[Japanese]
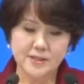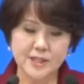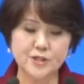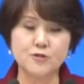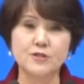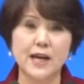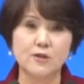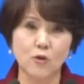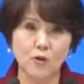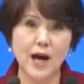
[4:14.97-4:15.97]
20
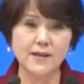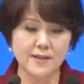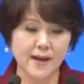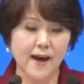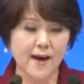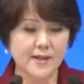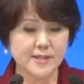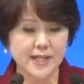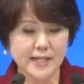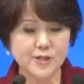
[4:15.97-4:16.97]
代後半から
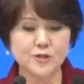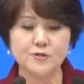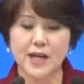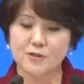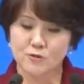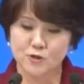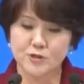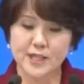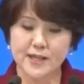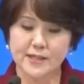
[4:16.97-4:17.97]
30代の
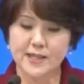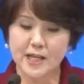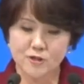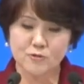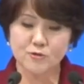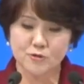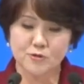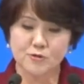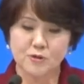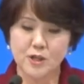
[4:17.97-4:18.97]
女性が退職す
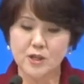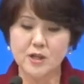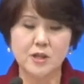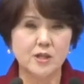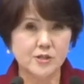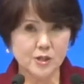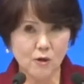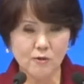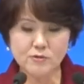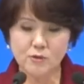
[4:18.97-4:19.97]
る日
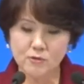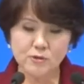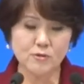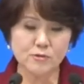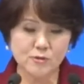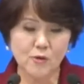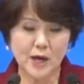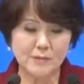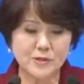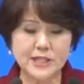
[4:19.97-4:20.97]
本独特
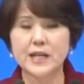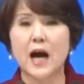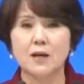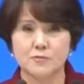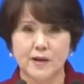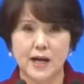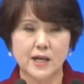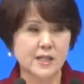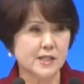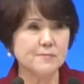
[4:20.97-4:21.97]
の M 字カーブは
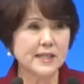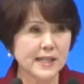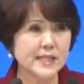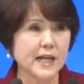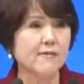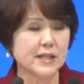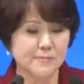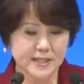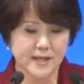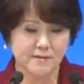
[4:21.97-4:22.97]
いまだに変わり
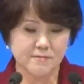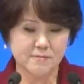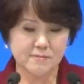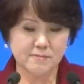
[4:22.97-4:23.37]
ません。